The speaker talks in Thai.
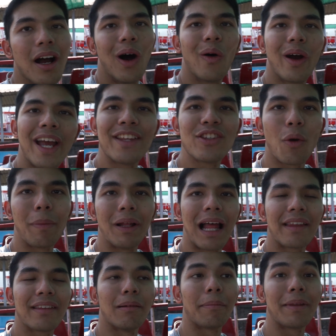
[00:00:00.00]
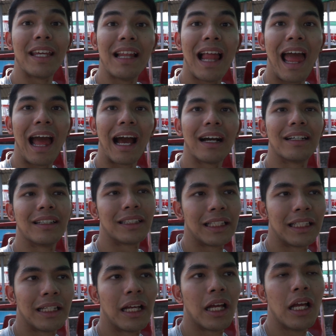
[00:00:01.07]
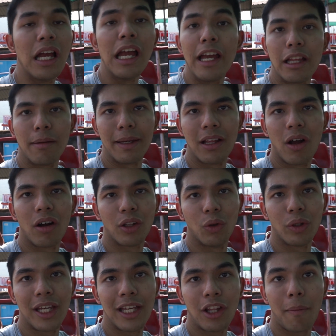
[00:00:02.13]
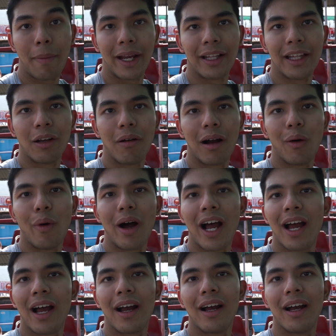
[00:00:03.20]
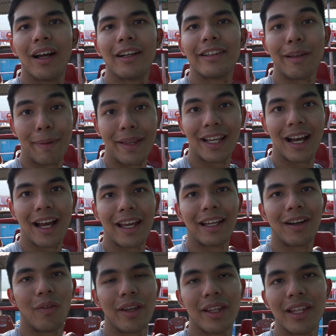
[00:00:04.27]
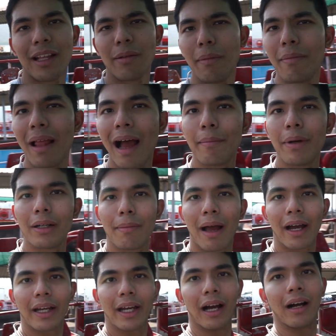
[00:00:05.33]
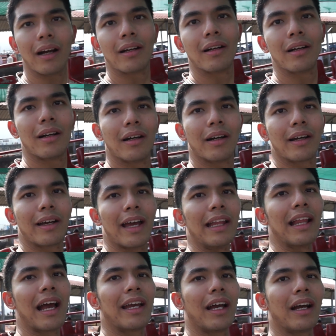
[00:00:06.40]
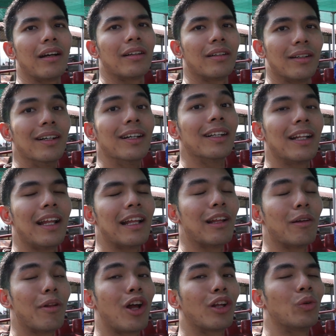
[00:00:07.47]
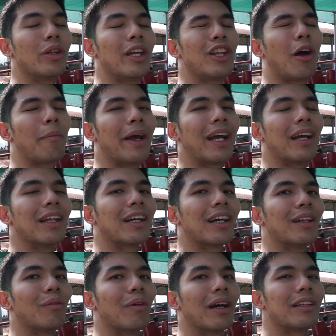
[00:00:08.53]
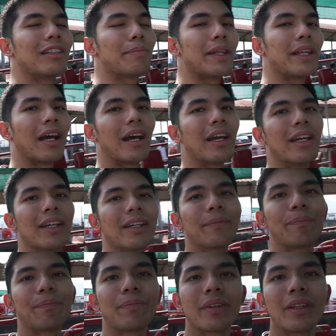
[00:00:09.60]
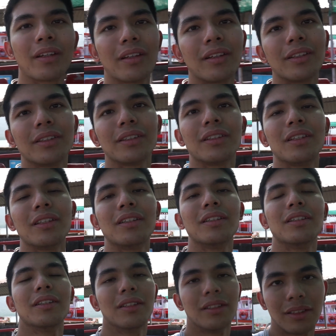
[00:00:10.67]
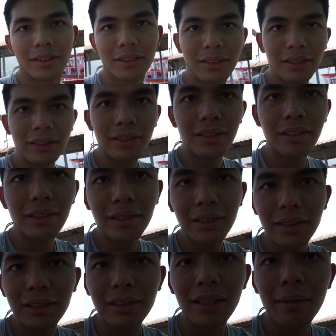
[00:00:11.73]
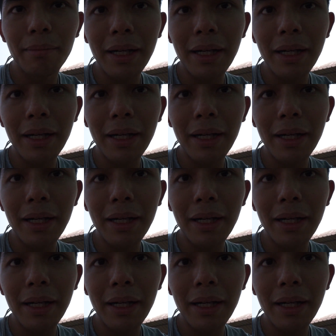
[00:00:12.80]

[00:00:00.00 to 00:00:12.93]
โอเคจบไปแล้วสำหรับที่แรก จะไปรอดูที่ต่อไปกันดีกว่าว่าจะเป็นยังไง ของอินเดียมันหน้ามืดมากเลยอะเห็นหน้ายัง เออนั่นแหละ เรารอดูที่ต่อไปกันแล้วกันว่าจะเป็นยังไง